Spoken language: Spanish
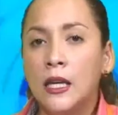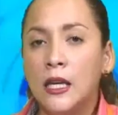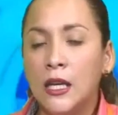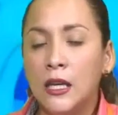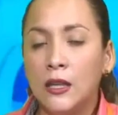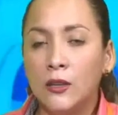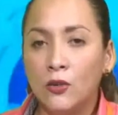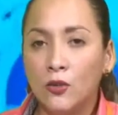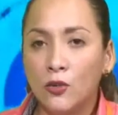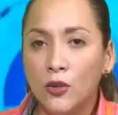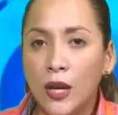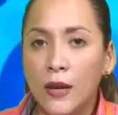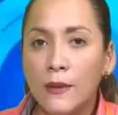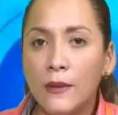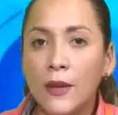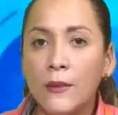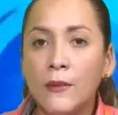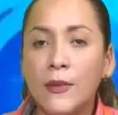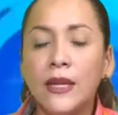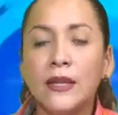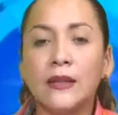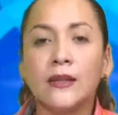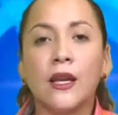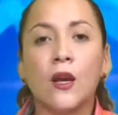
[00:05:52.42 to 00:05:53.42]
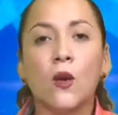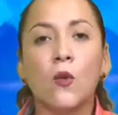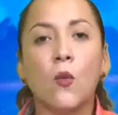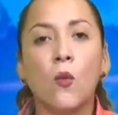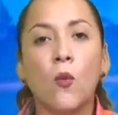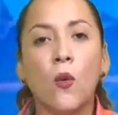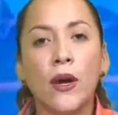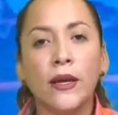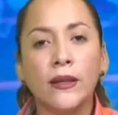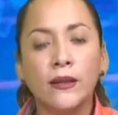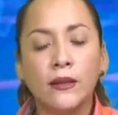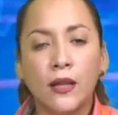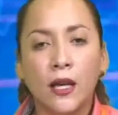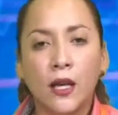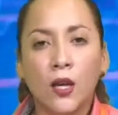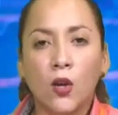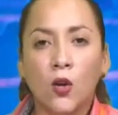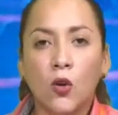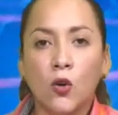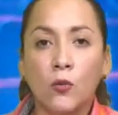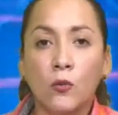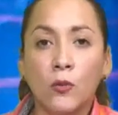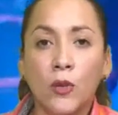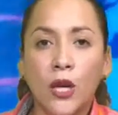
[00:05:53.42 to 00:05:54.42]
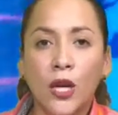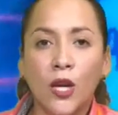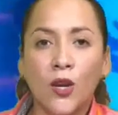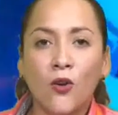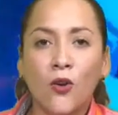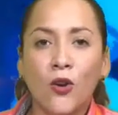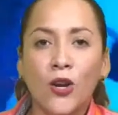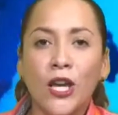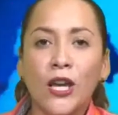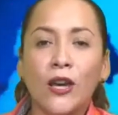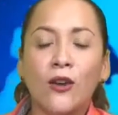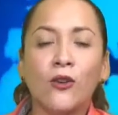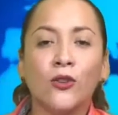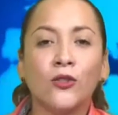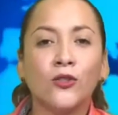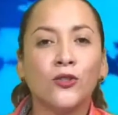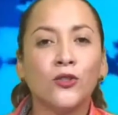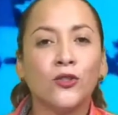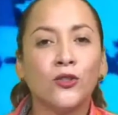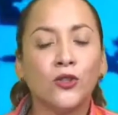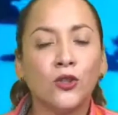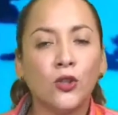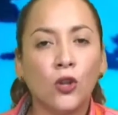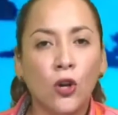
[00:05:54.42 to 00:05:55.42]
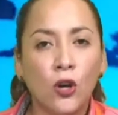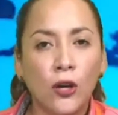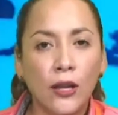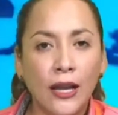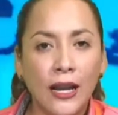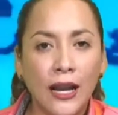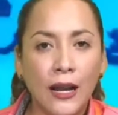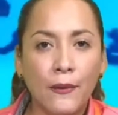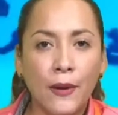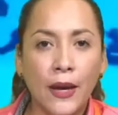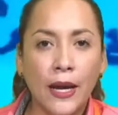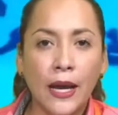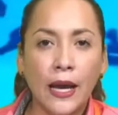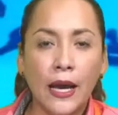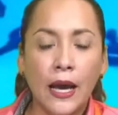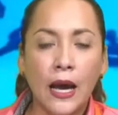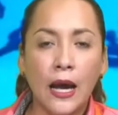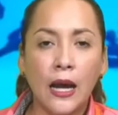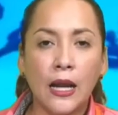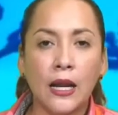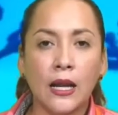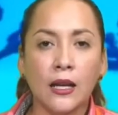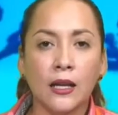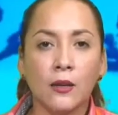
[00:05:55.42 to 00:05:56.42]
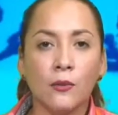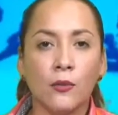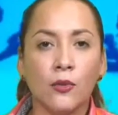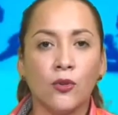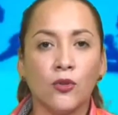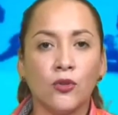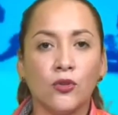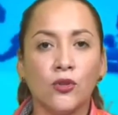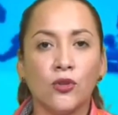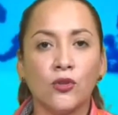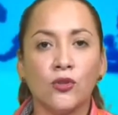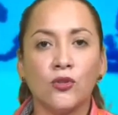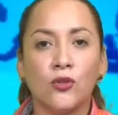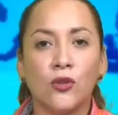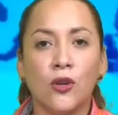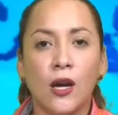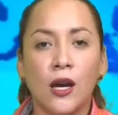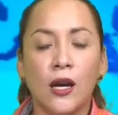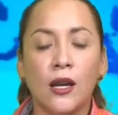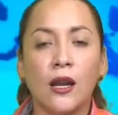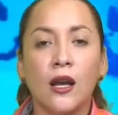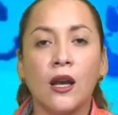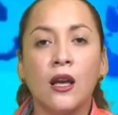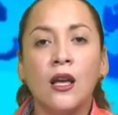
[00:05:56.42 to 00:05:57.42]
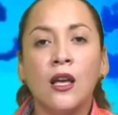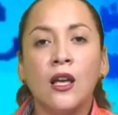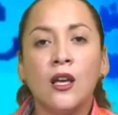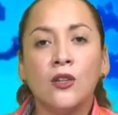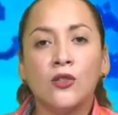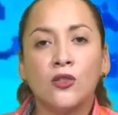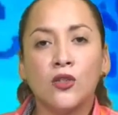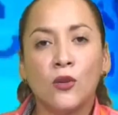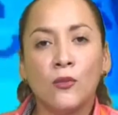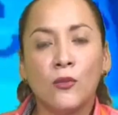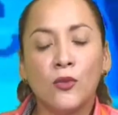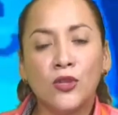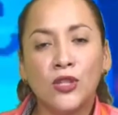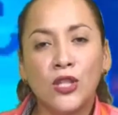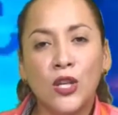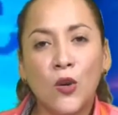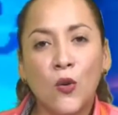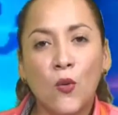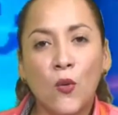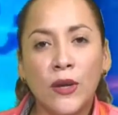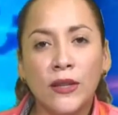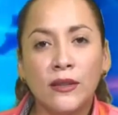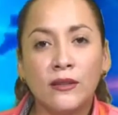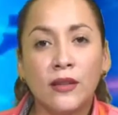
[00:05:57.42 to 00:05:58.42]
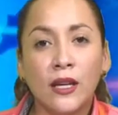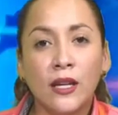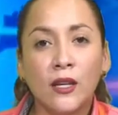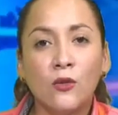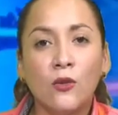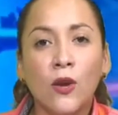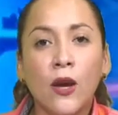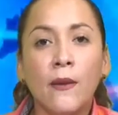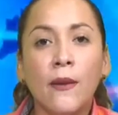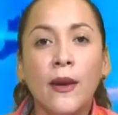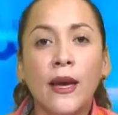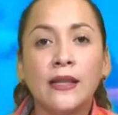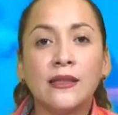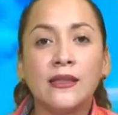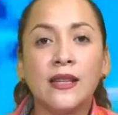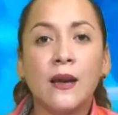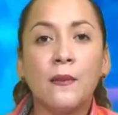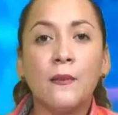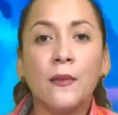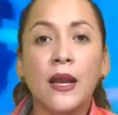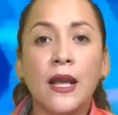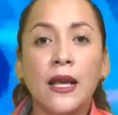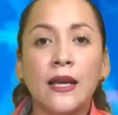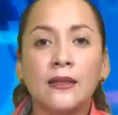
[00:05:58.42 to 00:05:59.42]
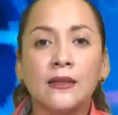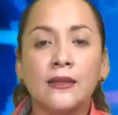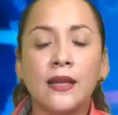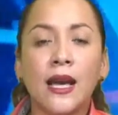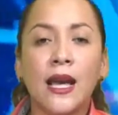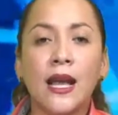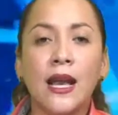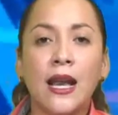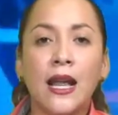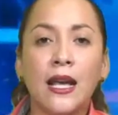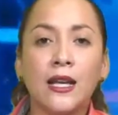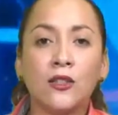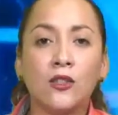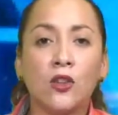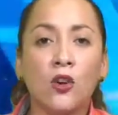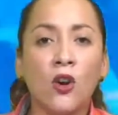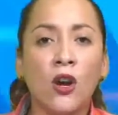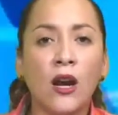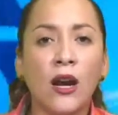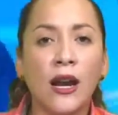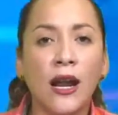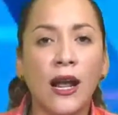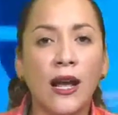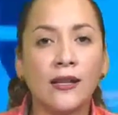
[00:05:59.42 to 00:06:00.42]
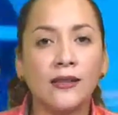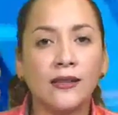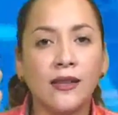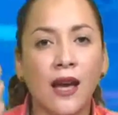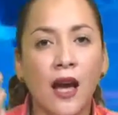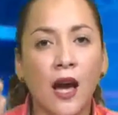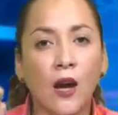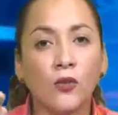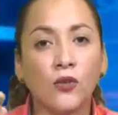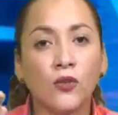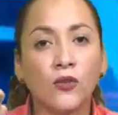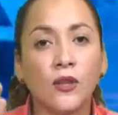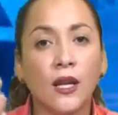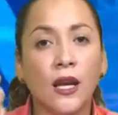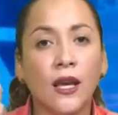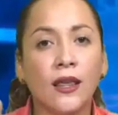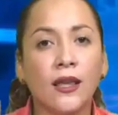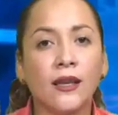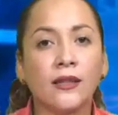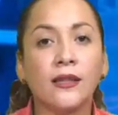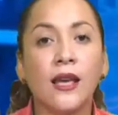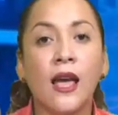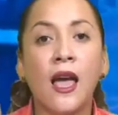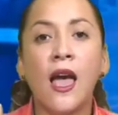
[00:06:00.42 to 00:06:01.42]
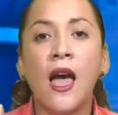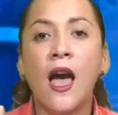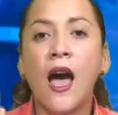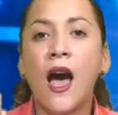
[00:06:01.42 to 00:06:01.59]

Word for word: Indudablemente, cuenten conmigo y con toda la bancada de la Revolución Ciudadana. Somos 59 asambleístas electos gracias a ustedes,